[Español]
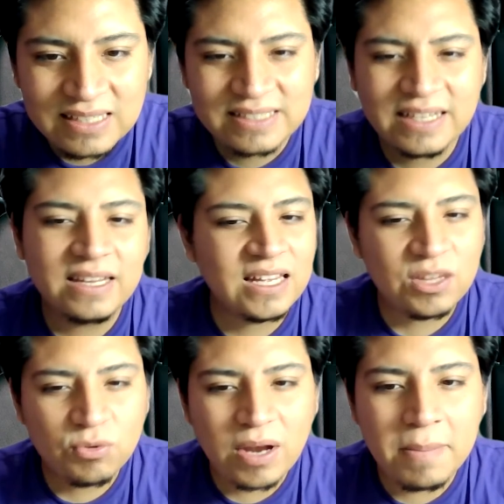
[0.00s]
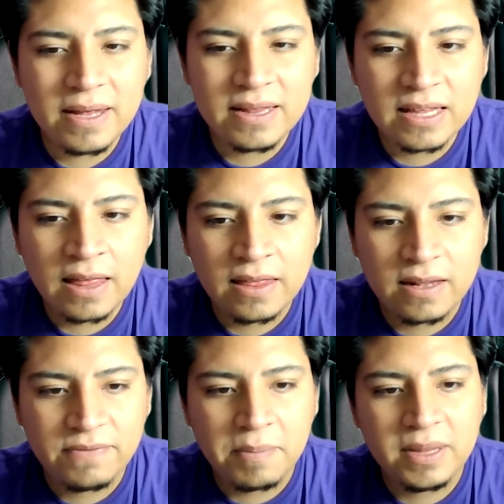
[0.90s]
se critique duramente
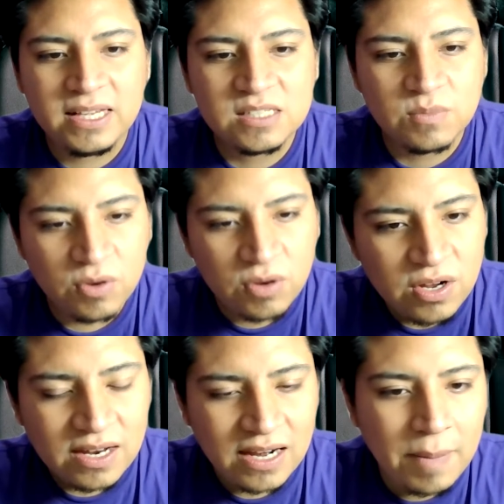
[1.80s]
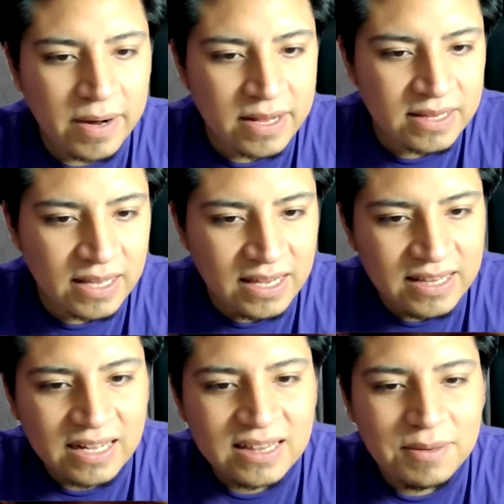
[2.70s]
desde el feminismo la aparente
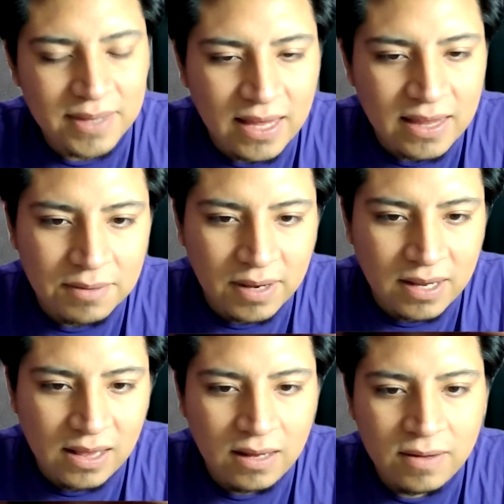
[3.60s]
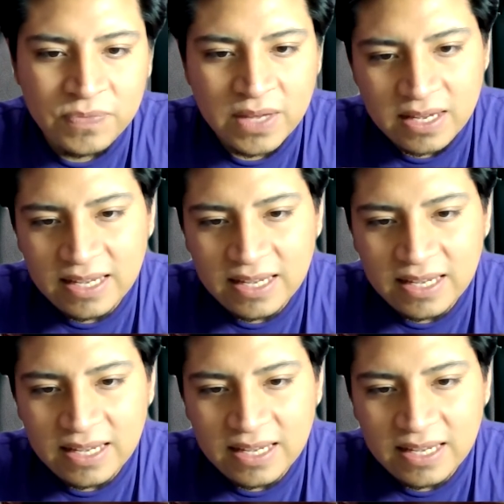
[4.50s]
inactividad de Vela